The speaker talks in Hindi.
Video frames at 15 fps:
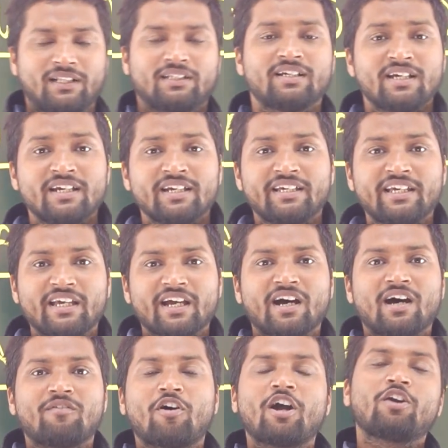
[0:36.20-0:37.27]
बात कि
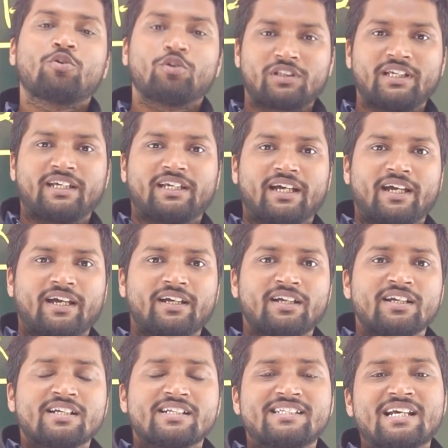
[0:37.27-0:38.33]
अवार्ड होते क्या
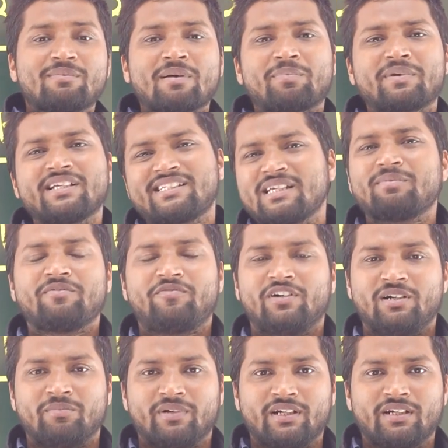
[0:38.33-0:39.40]
है जब आप किसी भी
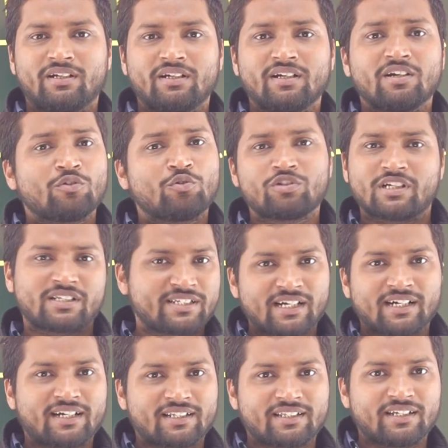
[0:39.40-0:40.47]
फील्ड में कुछ अच्छा
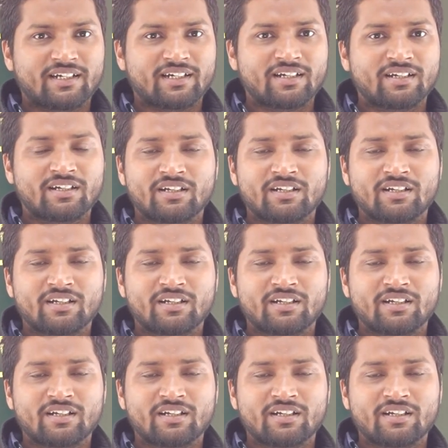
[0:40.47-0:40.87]
करते हैं